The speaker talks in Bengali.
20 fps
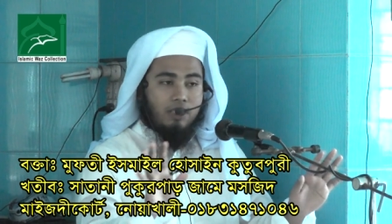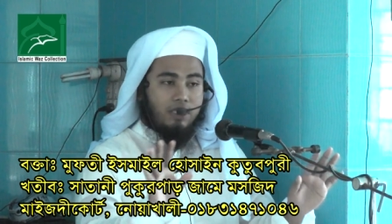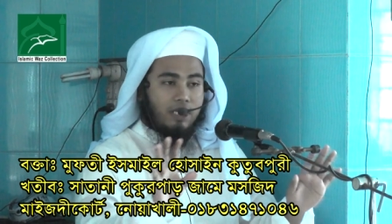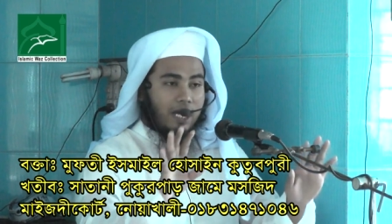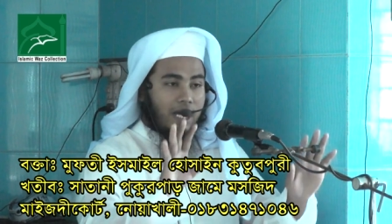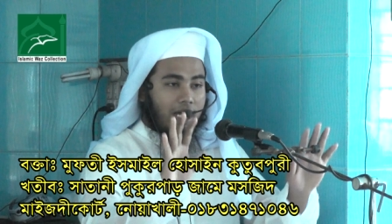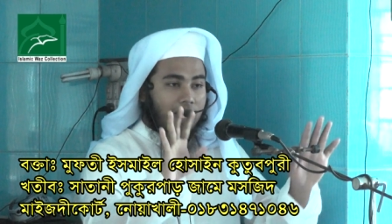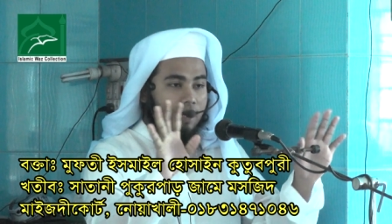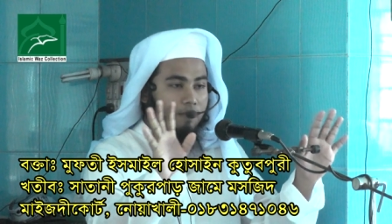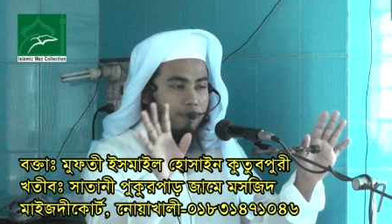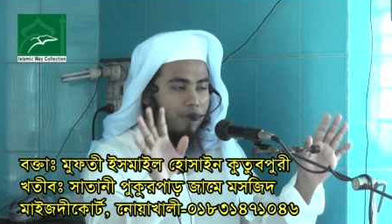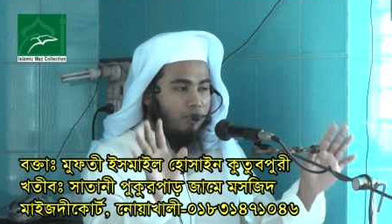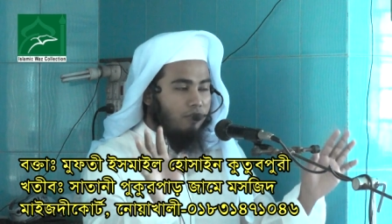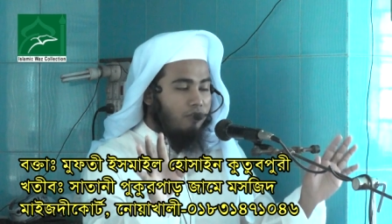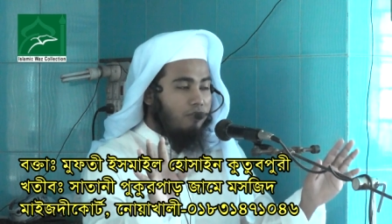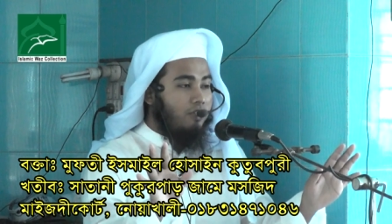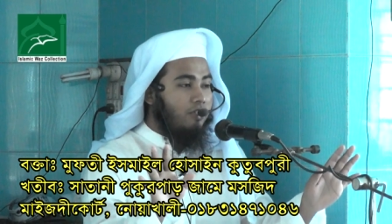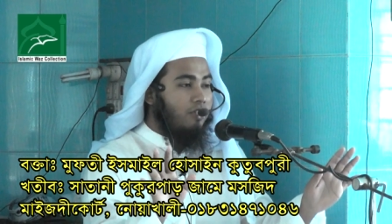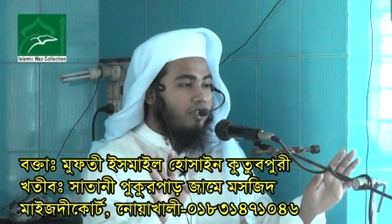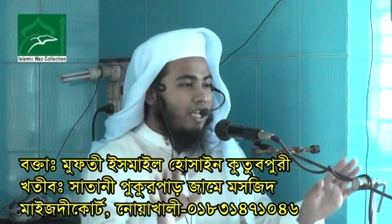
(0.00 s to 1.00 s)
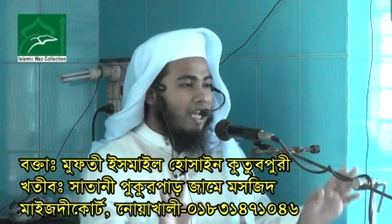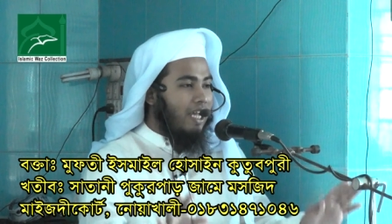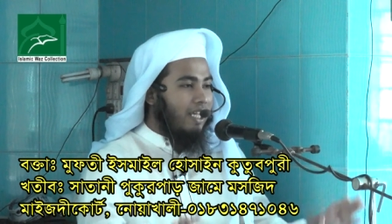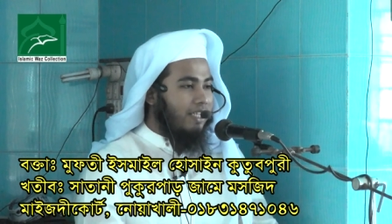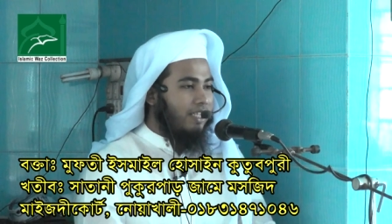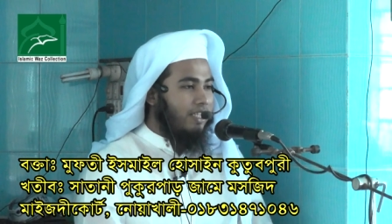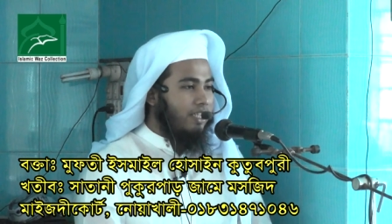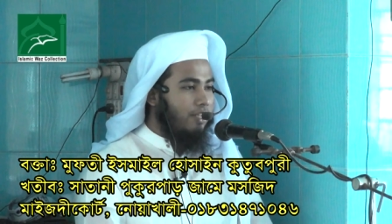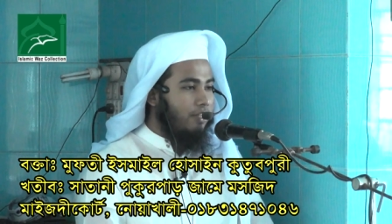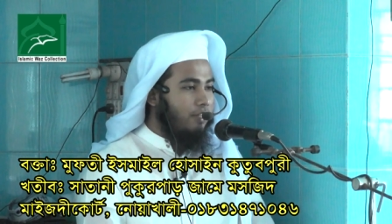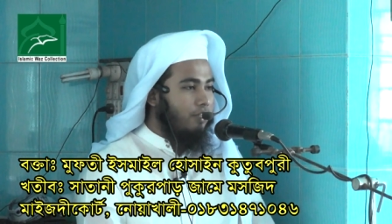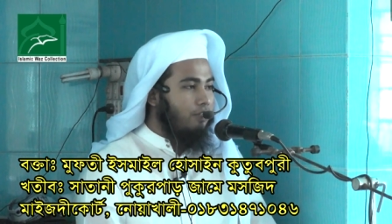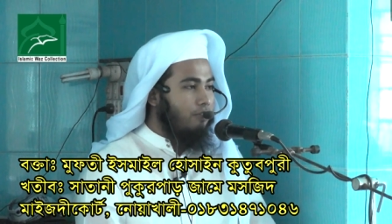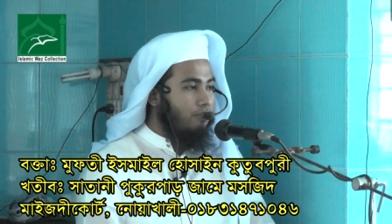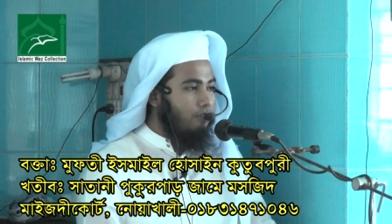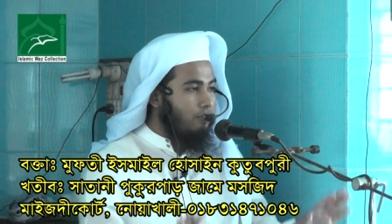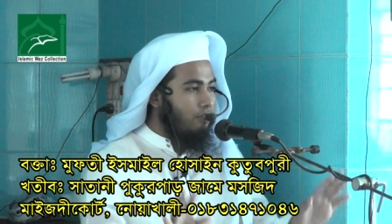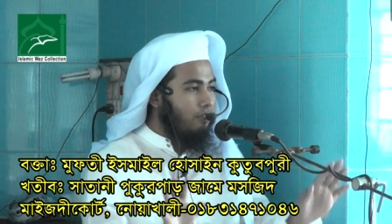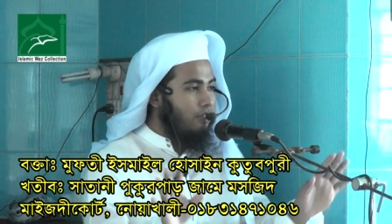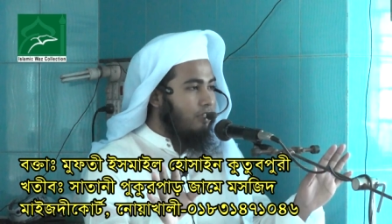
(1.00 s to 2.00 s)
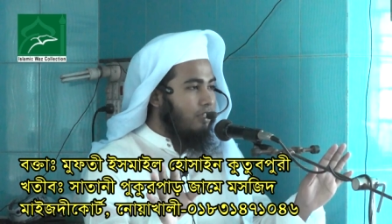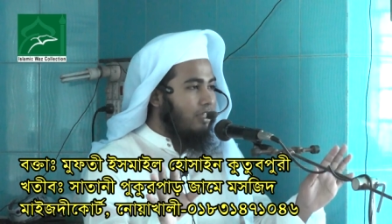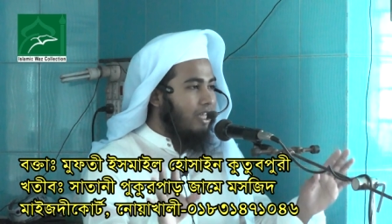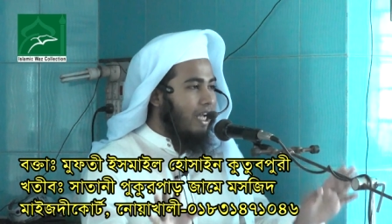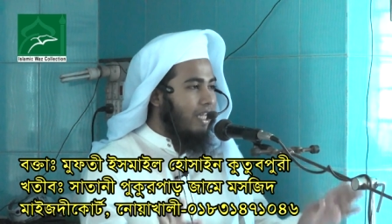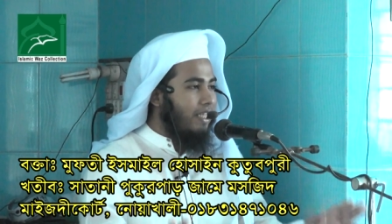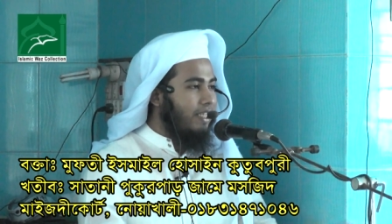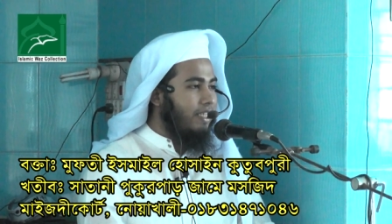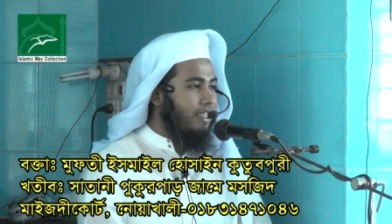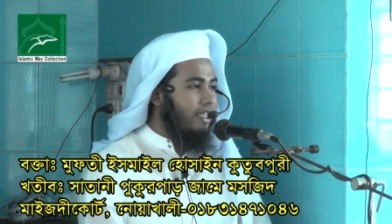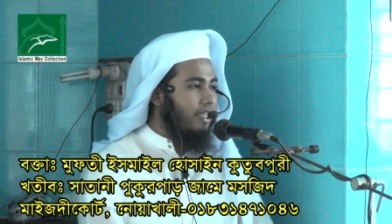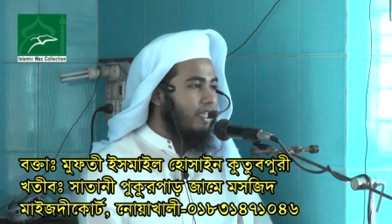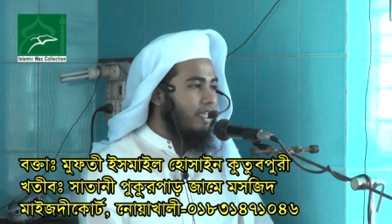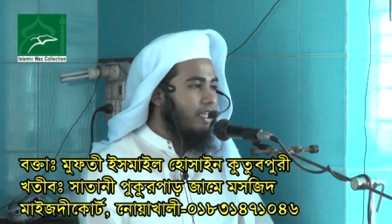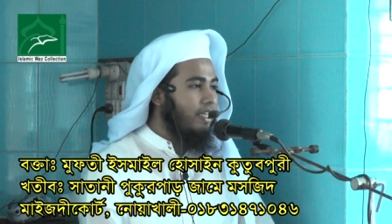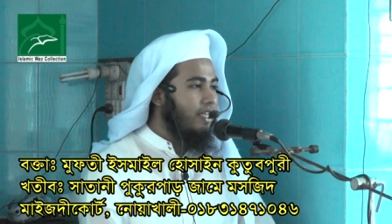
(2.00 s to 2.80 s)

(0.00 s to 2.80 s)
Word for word: চেহারার মাধুর্যতা আছে সৌন্দর্যতা আছে